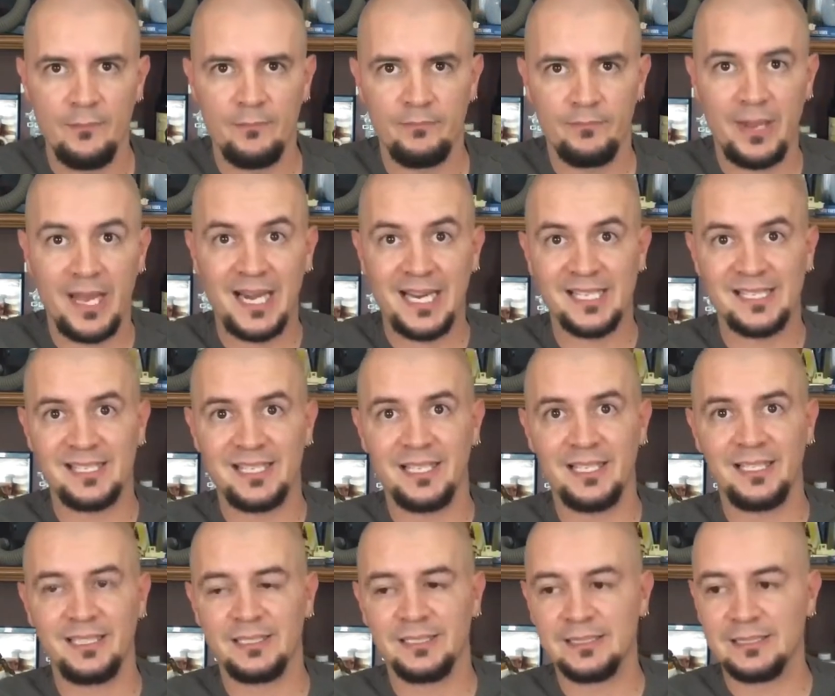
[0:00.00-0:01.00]
para
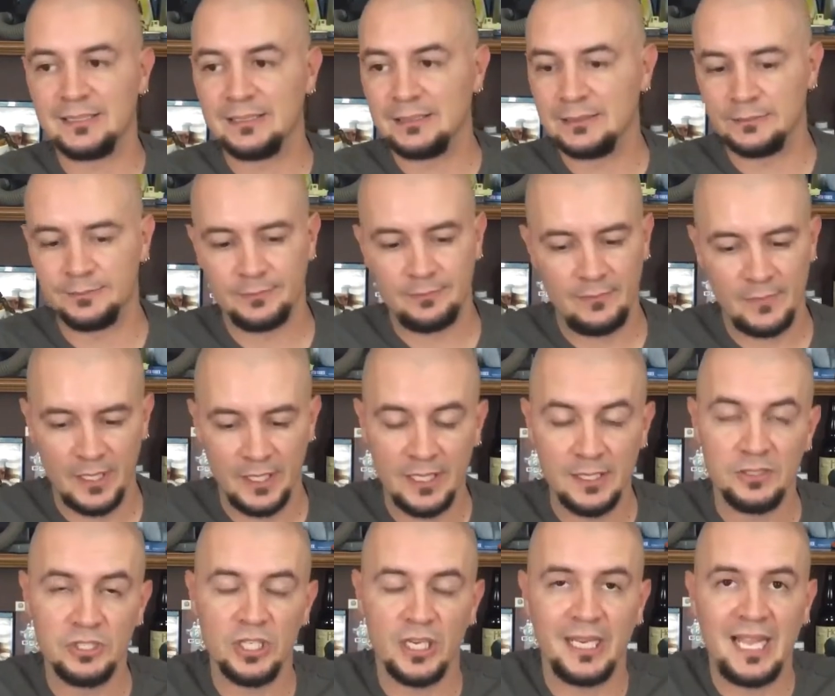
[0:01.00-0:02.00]
hacer eh,
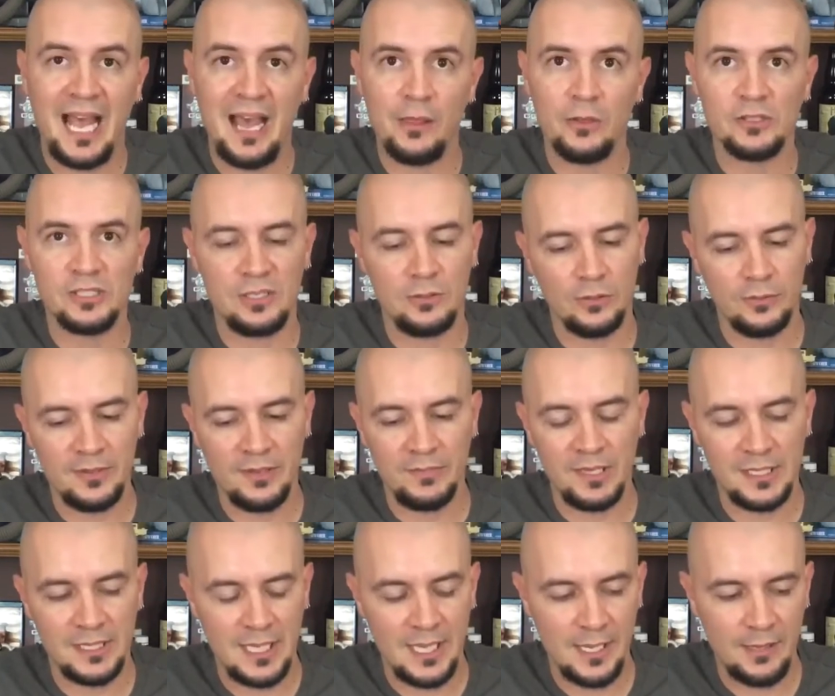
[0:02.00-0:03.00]
checados y
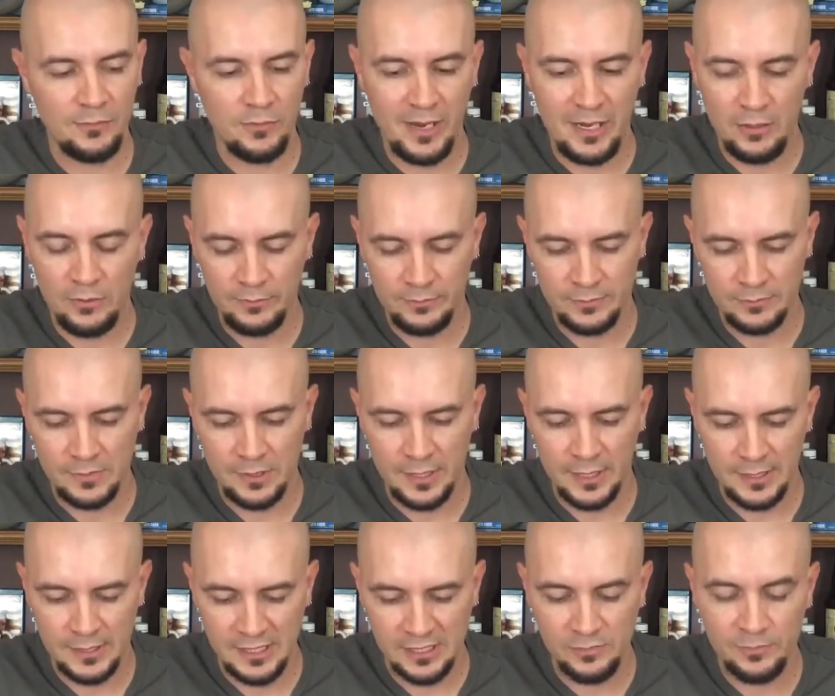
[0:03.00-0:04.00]
obviamente, bueno,
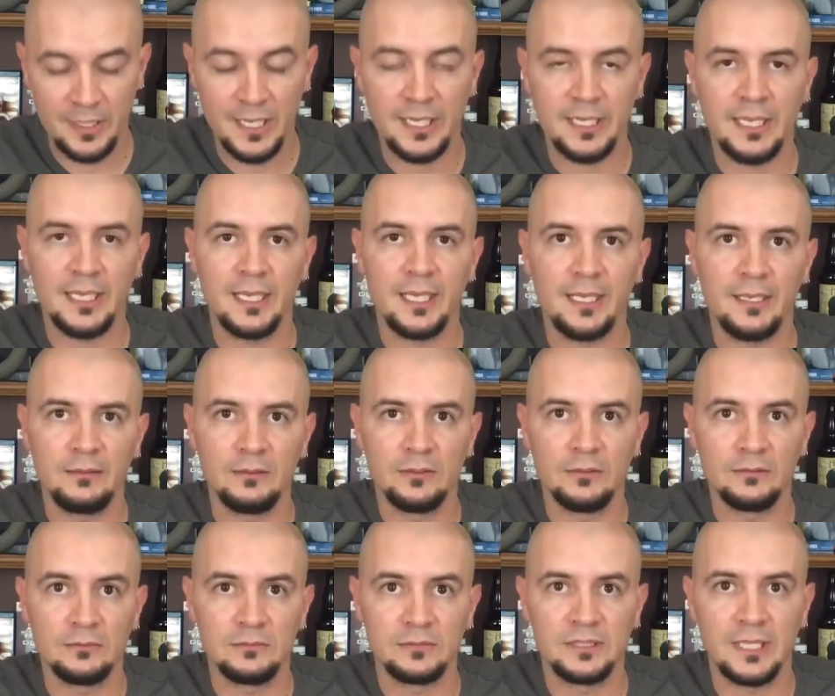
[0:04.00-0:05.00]
eh, se espera que
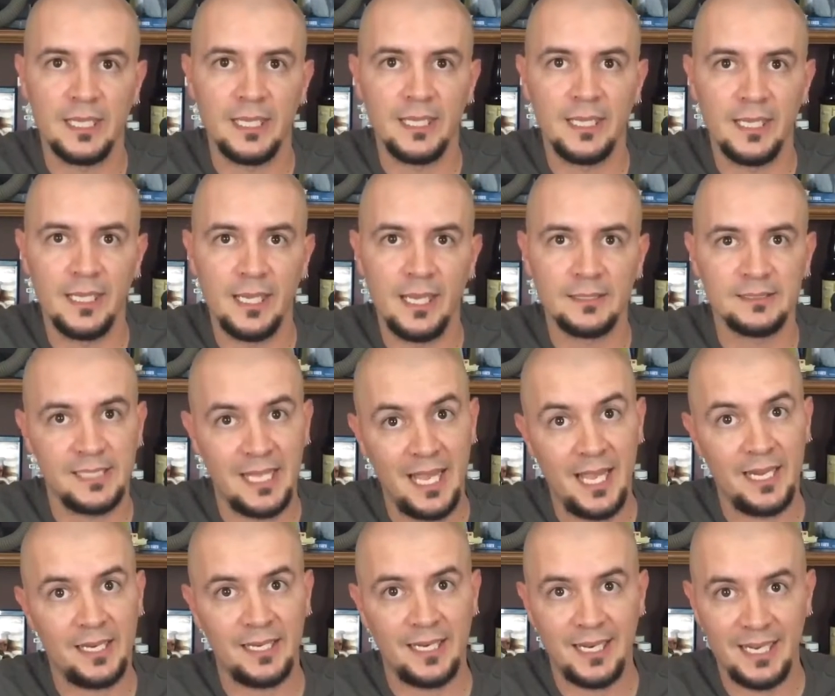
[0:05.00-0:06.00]

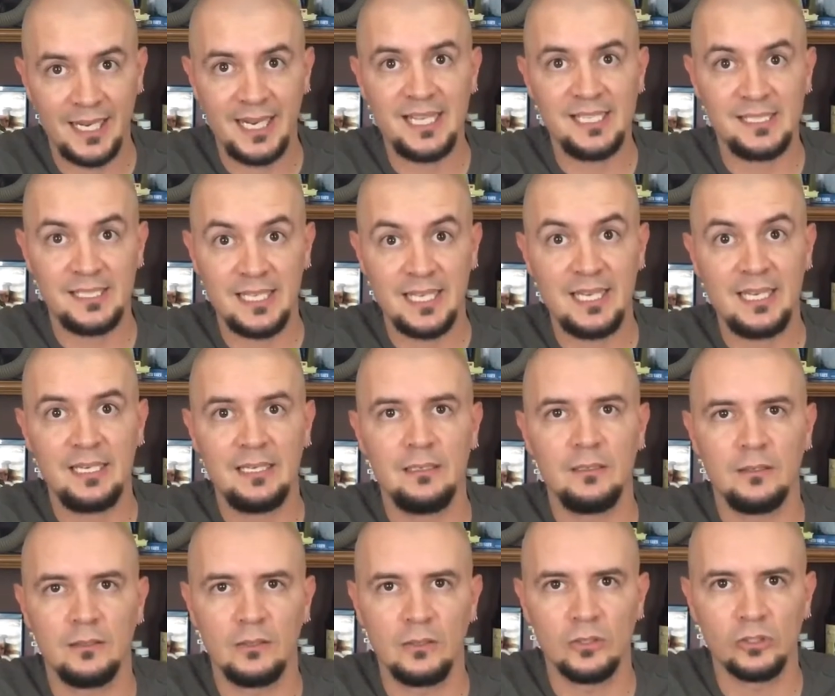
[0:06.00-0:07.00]
se, regresen
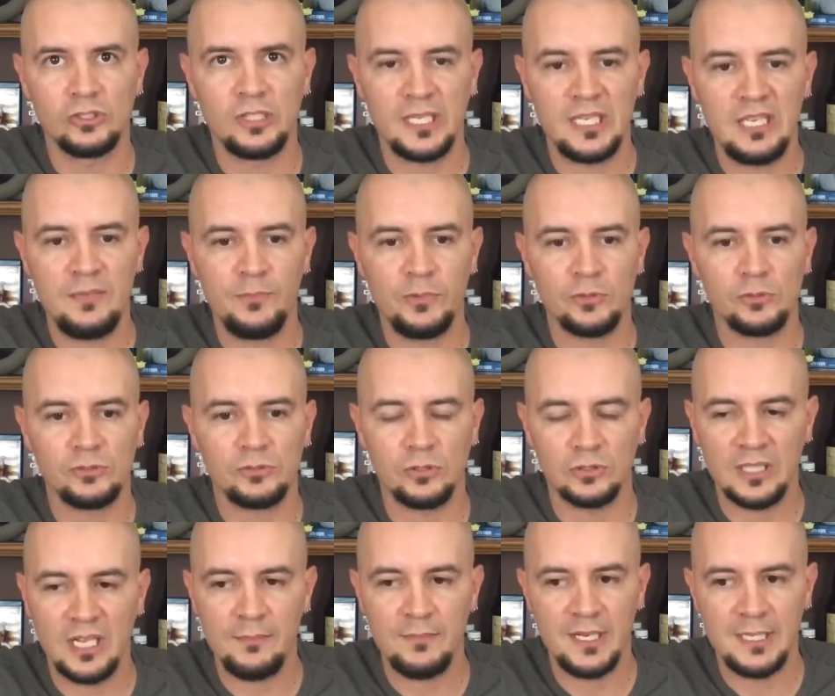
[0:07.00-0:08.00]
los equipos
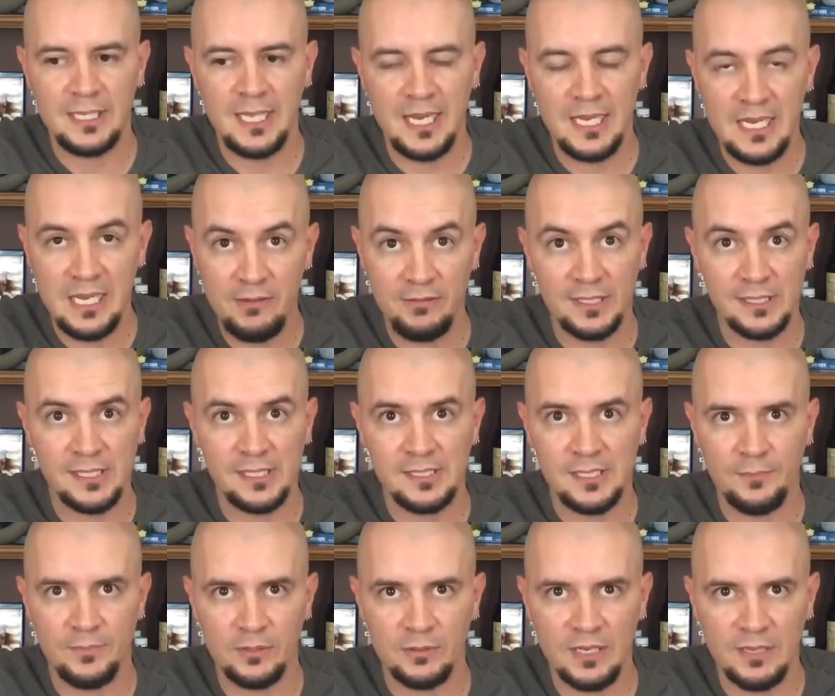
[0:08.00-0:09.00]
totalmente libres de
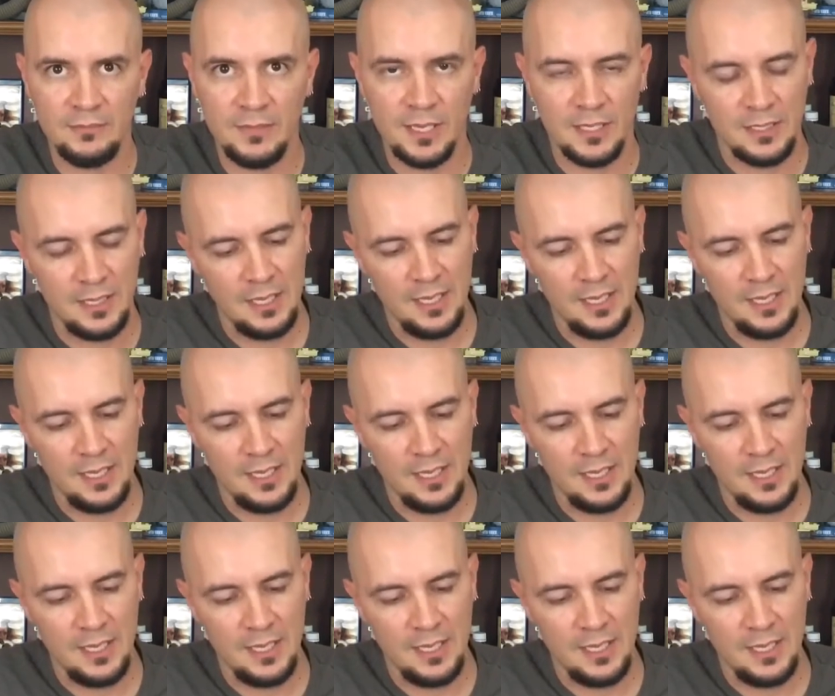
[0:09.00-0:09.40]
este problema